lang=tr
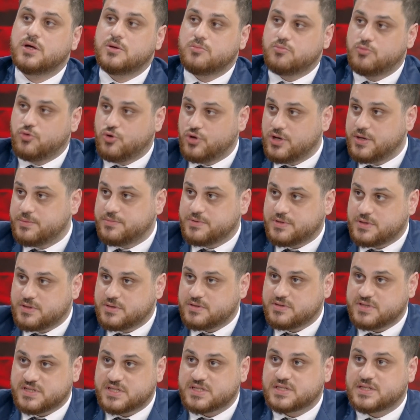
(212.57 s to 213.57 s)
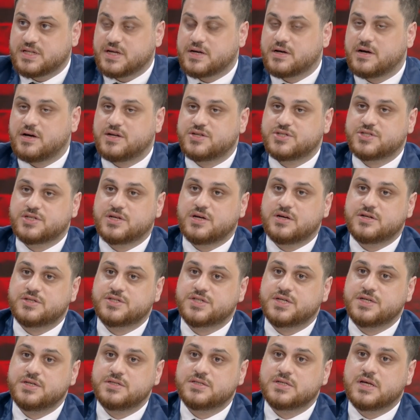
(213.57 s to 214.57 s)
Böyle bir riskle karşı
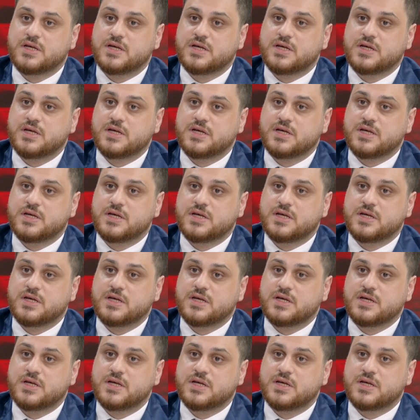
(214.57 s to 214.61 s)
karşıyayız.